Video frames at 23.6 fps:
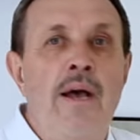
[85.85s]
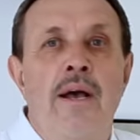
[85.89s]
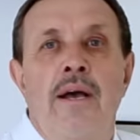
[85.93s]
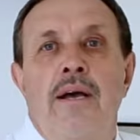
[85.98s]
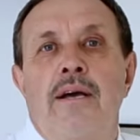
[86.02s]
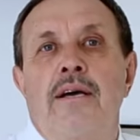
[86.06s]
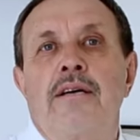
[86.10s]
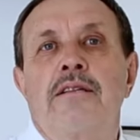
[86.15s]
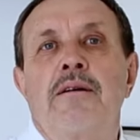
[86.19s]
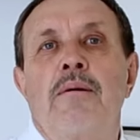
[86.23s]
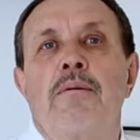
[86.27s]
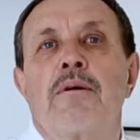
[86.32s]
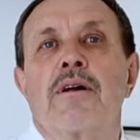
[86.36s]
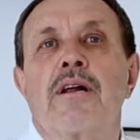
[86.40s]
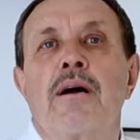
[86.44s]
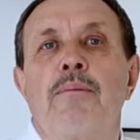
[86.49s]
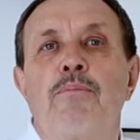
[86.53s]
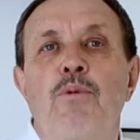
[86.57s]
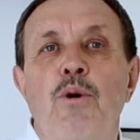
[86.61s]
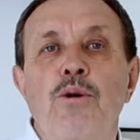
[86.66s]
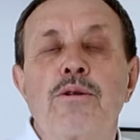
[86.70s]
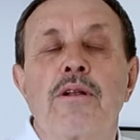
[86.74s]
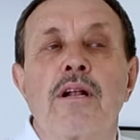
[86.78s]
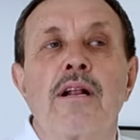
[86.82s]
Это
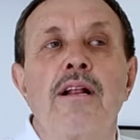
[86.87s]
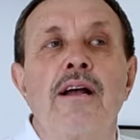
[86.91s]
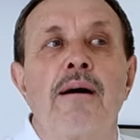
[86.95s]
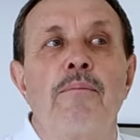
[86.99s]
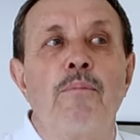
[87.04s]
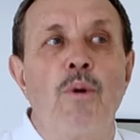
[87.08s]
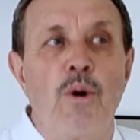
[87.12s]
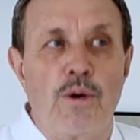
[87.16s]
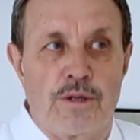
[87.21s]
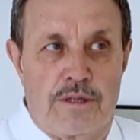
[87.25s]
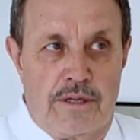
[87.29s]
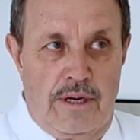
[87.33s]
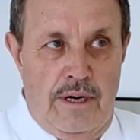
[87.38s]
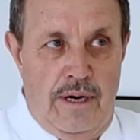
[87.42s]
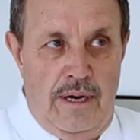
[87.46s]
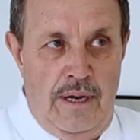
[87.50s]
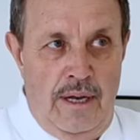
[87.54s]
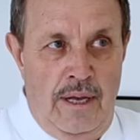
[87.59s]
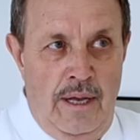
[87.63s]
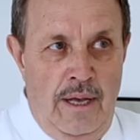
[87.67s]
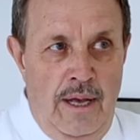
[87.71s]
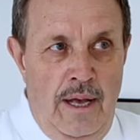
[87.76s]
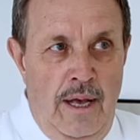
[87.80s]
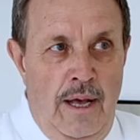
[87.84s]
работа для мозга –
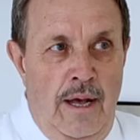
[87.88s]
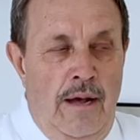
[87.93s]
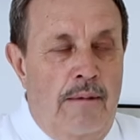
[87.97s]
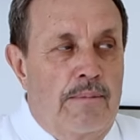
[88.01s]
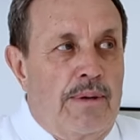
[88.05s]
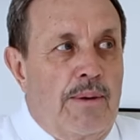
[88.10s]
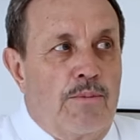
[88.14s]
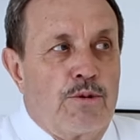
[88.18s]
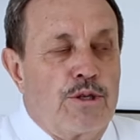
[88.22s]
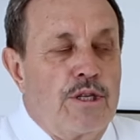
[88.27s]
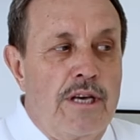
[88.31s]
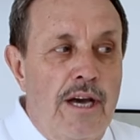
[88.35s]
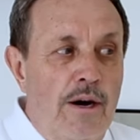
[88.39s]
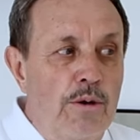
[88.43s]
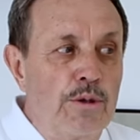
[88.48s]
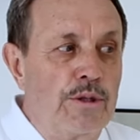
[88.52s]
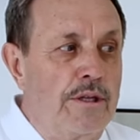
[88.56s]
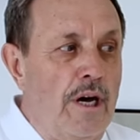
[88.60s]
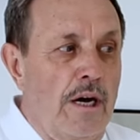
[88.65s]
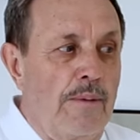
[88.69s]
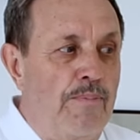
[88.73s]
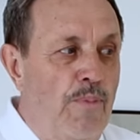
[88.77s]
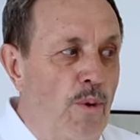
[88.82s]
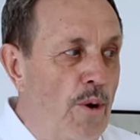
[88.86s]
Потому что я вот
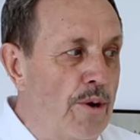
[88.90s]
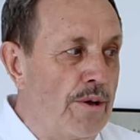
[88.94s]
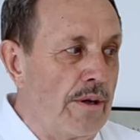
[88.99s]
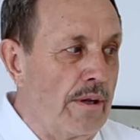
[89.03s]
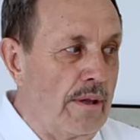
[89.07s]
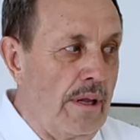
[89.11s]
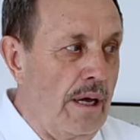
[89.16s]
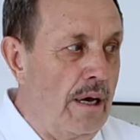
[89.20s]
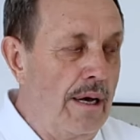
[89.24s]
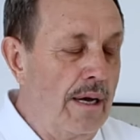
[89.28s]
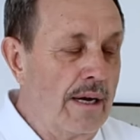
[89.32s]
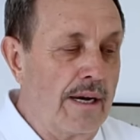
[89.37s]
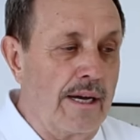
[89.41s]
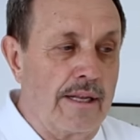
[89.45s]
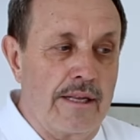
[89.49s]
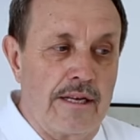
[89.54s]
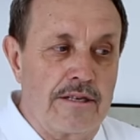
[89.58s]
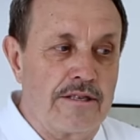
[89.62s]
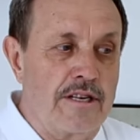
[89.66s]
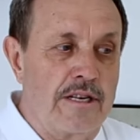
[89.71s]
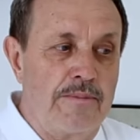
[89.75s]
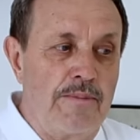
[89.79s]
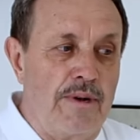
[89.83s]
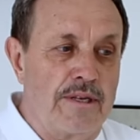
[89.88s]
так понял, когда
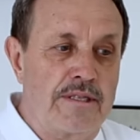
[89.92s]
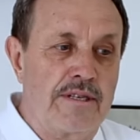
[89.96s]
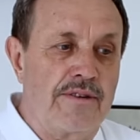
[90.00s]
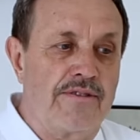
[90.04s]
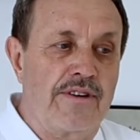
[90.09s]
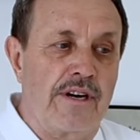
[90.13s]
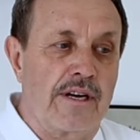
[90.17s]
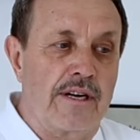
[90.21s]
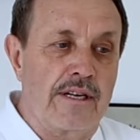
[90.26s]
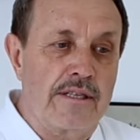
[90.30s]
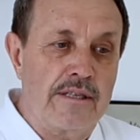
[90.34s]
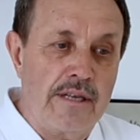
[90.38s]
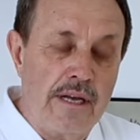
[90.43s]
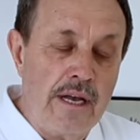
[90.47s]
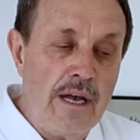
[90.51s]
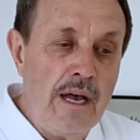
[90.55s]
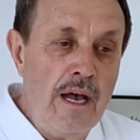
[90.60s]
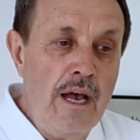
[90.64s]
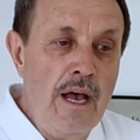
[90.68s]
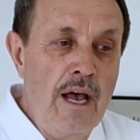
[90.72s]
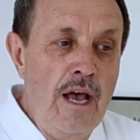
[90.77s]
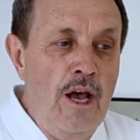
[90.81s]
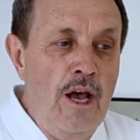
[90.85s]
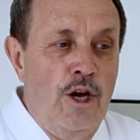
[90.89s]
занимался в карате,
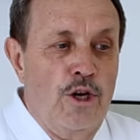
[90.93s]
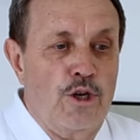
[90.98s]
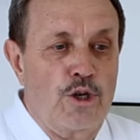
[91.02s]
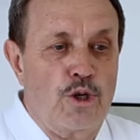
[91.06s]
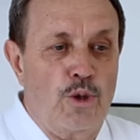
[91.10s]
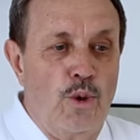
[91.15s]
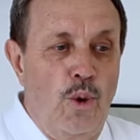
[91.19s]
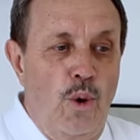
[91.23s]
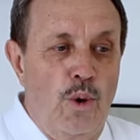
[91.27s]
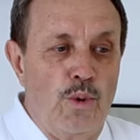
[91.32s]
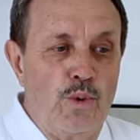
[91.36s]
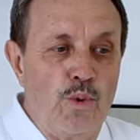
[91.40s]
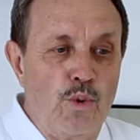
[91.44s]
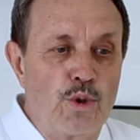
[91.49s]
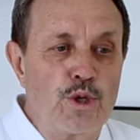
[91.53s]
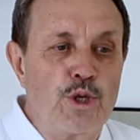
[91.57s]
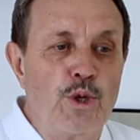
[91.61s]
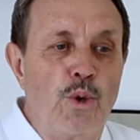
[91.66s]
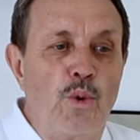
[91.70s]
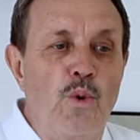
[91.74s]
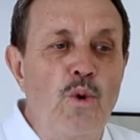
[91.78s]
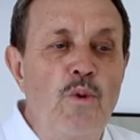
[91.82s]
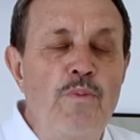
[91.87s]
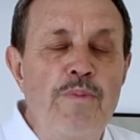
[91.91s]
что нужно
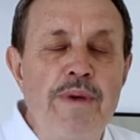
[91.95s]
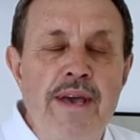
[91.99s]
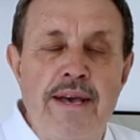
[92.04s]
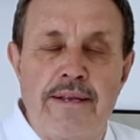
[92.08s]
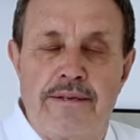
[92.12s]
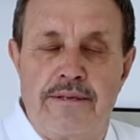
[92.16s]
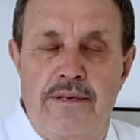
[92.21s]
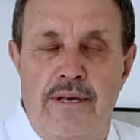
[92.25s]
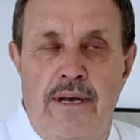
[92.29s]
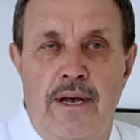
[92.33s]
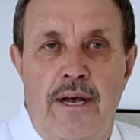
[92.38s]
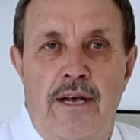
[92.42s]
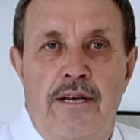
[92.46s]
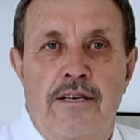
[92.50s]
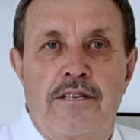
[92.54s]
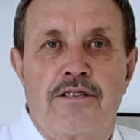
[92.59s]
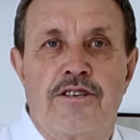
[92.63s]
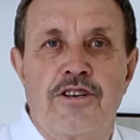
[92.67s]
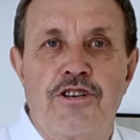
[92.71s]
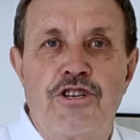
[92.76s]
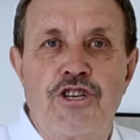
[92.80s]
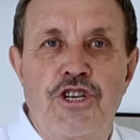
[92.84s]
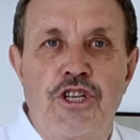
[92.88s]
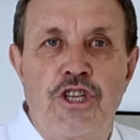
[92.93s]
уметь
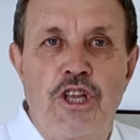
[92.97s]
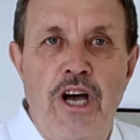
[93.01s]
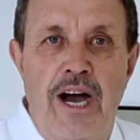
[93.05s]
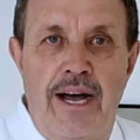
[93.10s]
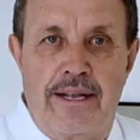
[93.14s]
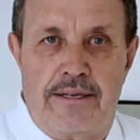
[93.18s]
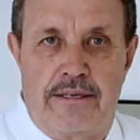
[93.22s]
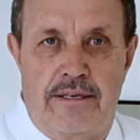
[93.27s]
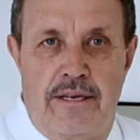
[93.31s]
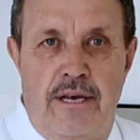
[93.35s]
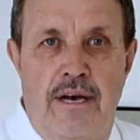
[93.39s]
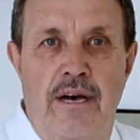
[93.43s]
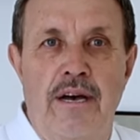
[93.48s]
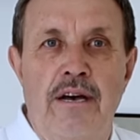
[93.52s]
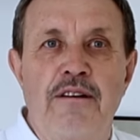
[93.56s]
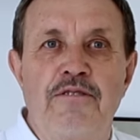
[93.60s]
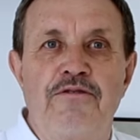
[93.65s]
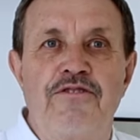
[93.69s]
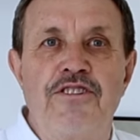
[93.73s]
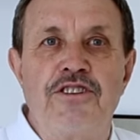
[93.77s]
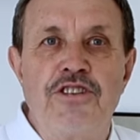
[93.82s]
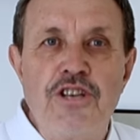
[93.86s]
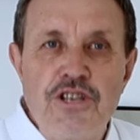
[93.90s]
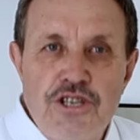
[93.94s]
сочетать
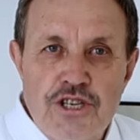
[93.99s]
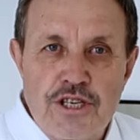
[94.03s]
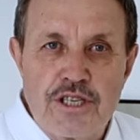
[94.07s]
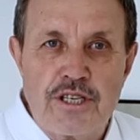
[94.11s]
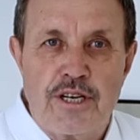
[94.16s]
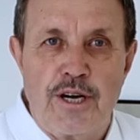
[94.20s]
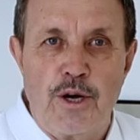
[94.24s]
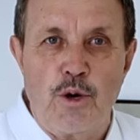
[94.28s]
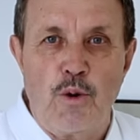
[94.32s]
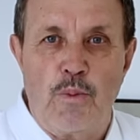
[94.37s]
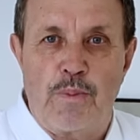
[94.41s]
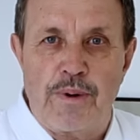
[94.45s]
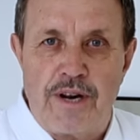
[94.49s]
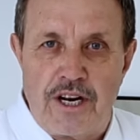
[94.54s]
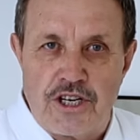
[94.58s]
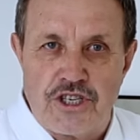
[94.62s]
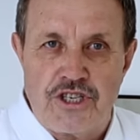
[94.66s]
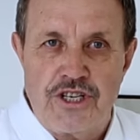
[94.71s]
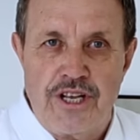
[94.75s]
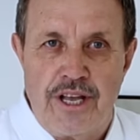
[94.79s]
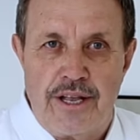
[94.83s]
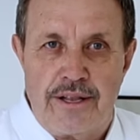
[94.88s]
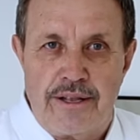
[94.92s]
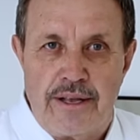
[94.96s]
физическое
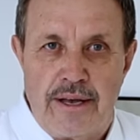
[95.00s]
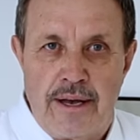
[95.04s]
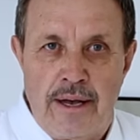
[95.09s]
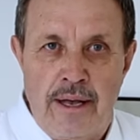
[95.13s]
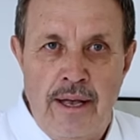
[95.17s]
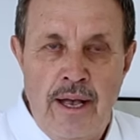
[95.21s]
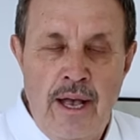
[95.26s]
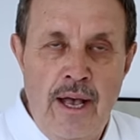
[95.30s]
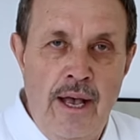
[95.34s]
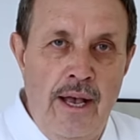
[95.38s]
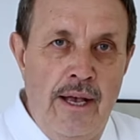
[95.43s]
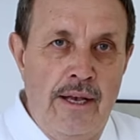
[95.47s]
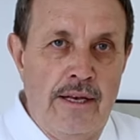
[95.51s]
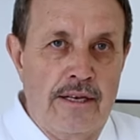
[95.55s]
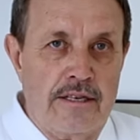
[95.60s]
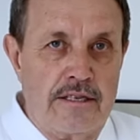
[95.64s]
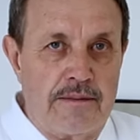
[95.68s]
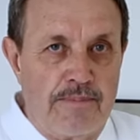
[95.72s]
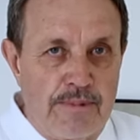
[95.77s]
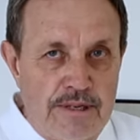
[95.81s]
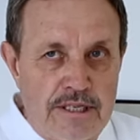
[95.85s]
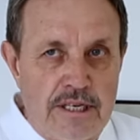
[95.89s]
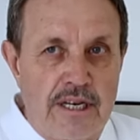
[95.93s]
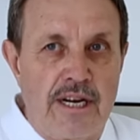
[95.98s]
упражнение с
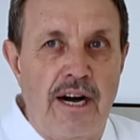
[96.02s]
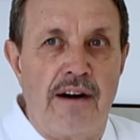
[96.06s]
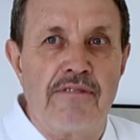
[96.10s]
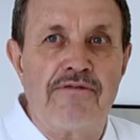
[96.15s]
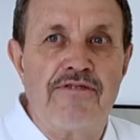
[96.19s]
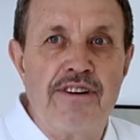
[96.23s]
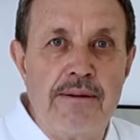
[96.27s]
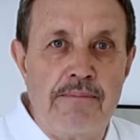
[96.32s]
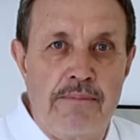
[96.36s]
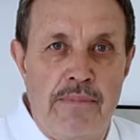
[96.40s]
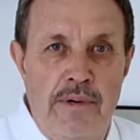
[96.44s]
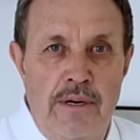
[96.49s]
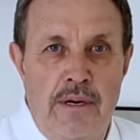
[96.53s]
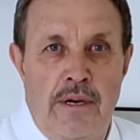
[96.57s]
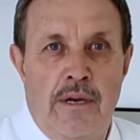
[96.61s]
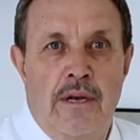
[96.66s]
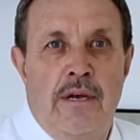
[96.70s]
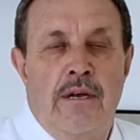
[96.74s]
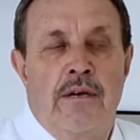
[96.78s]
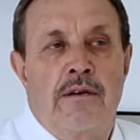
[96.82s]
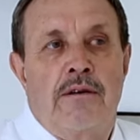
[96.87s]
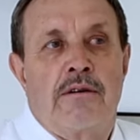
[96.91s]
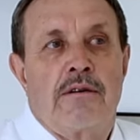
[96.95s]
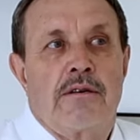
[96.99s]
мозговым
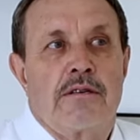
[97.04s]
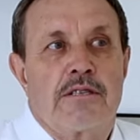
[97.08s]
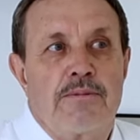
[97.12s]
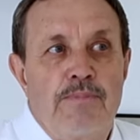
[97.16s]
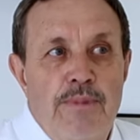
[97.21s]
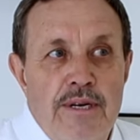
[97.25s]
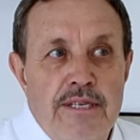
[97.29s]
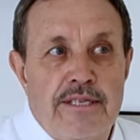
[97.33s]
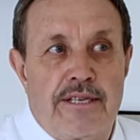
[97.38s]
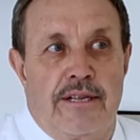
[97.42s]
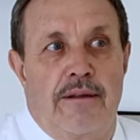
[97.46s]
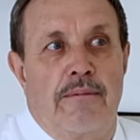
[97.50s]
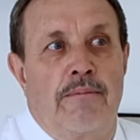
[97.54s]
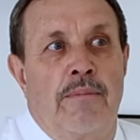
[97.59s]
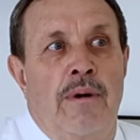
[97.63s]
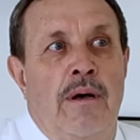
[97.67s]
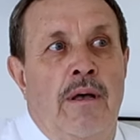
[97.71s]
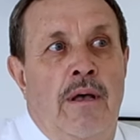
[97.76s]
смыслом.